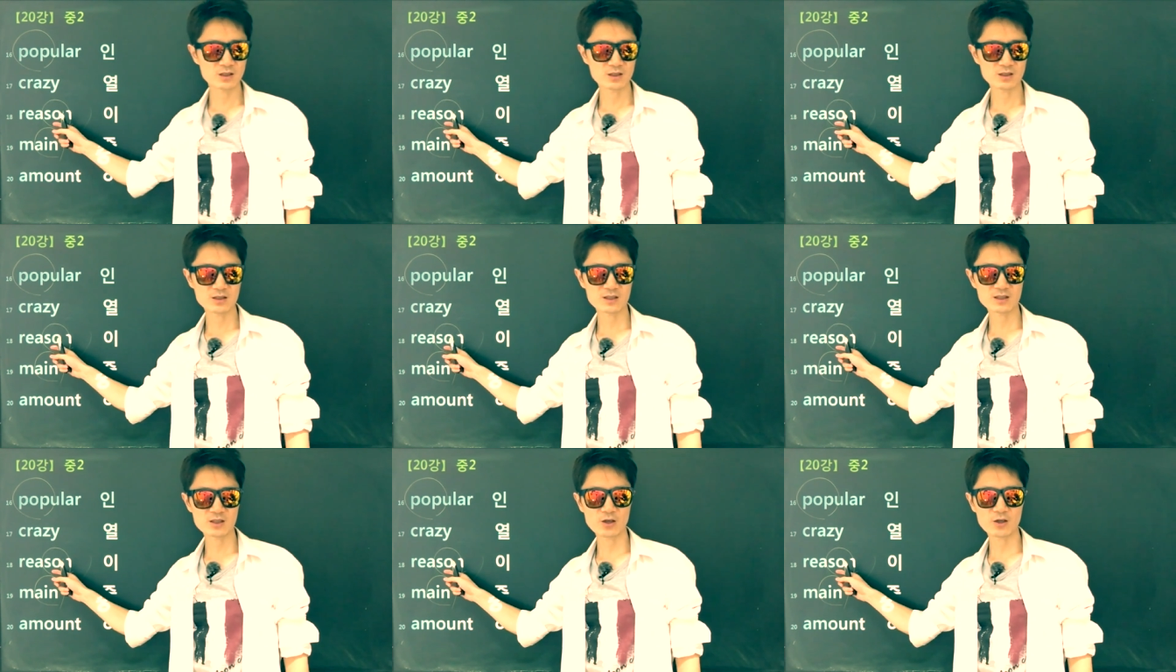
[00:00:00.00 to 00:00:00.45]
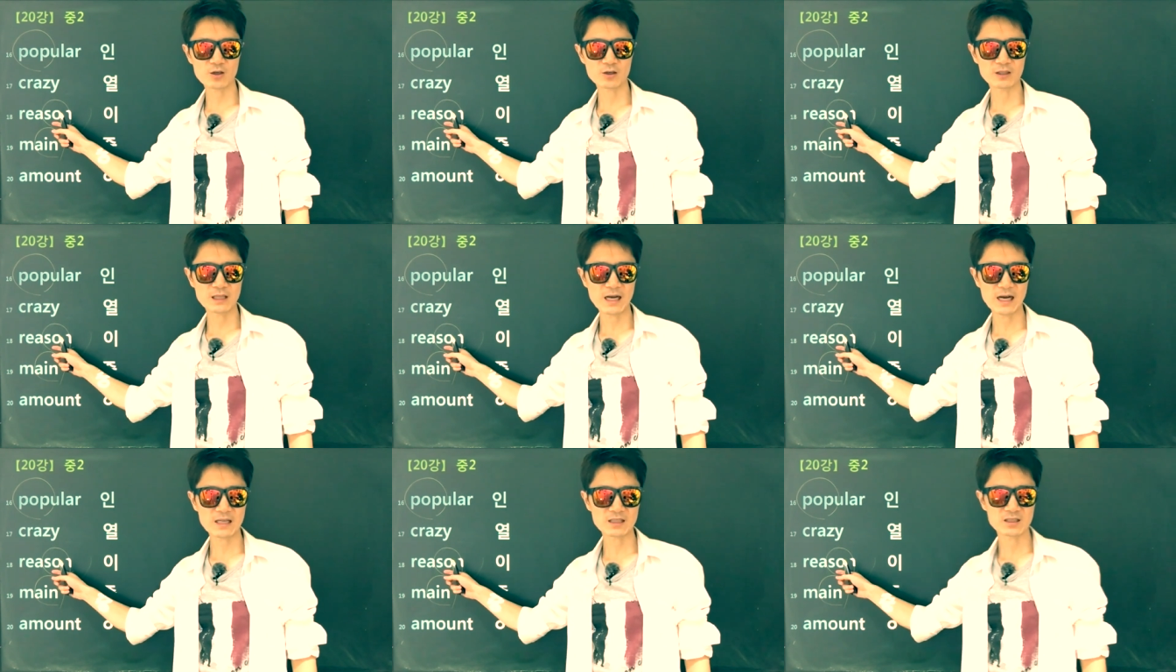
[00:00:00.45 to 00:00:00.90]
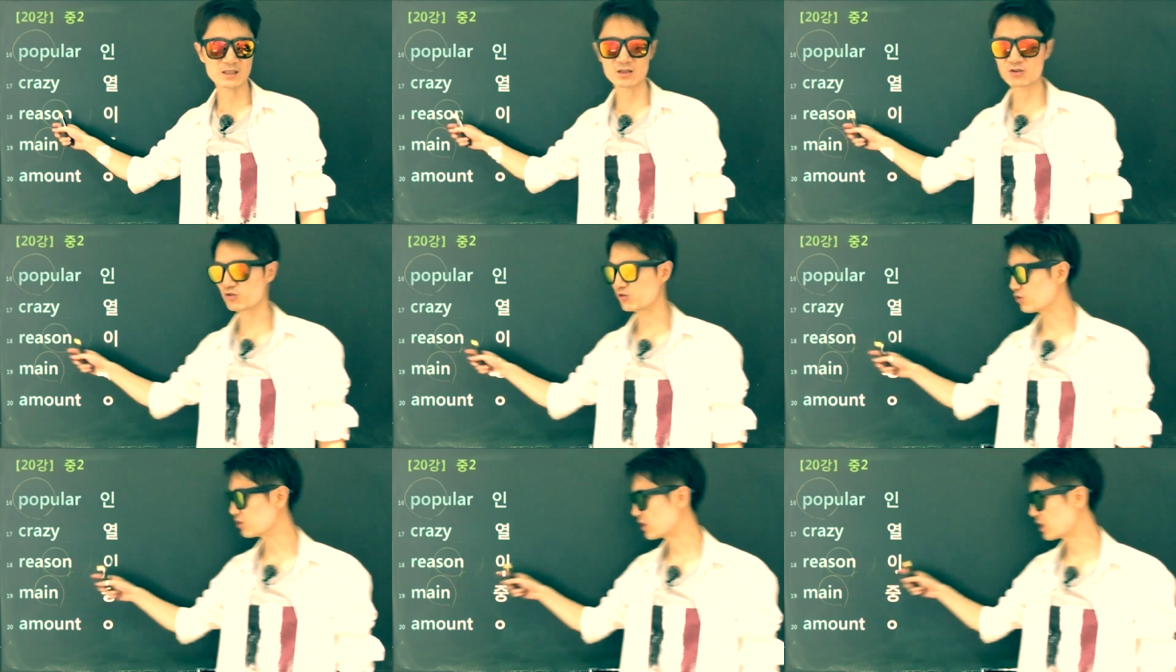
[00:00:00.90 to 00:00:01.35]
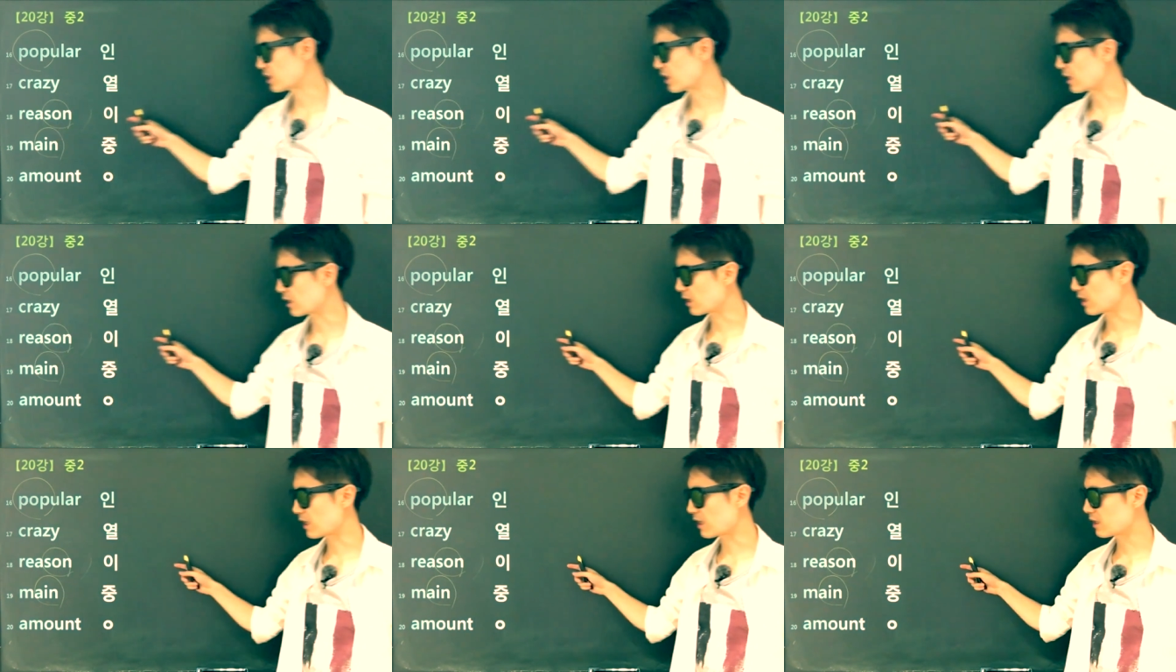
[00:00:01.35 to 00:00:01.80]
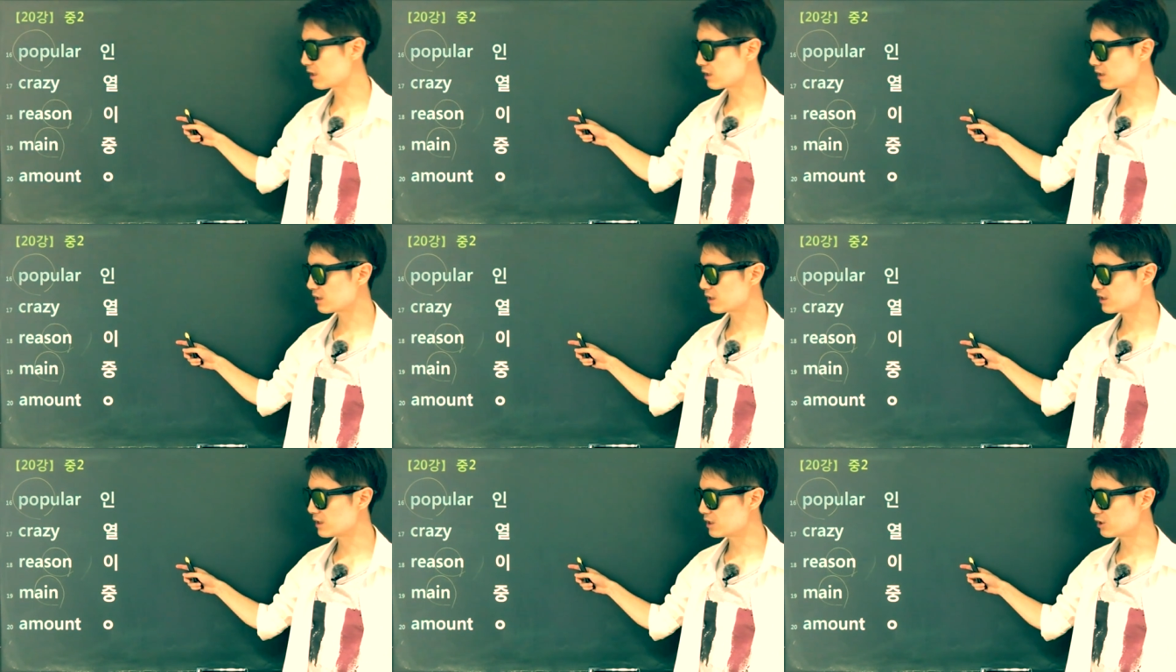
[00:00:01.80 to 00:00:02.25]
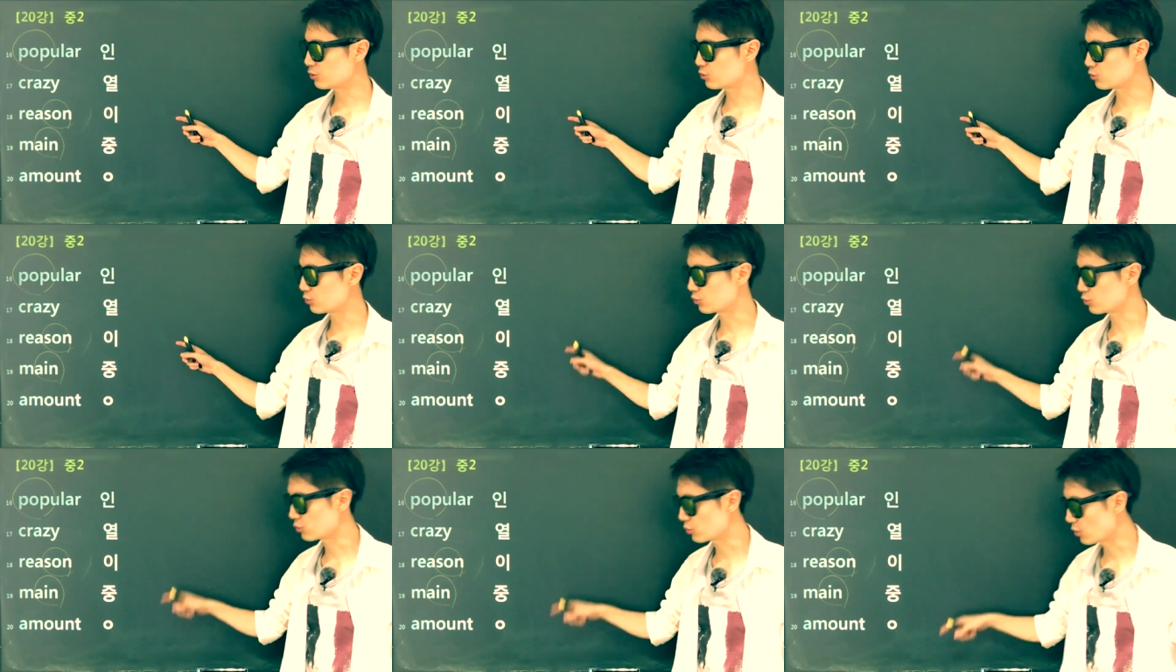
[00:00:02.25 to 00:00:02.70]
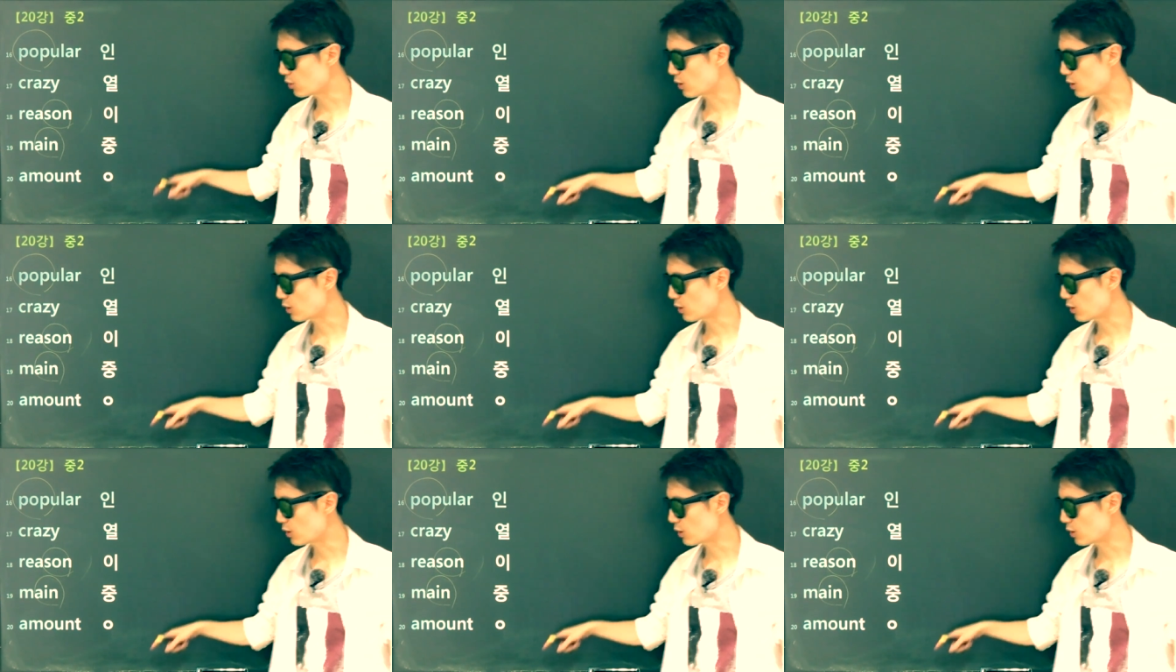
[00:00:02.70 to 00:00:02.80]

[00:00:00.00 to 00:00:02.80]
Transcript: o n son, 아들이 군대를 안 간 이유.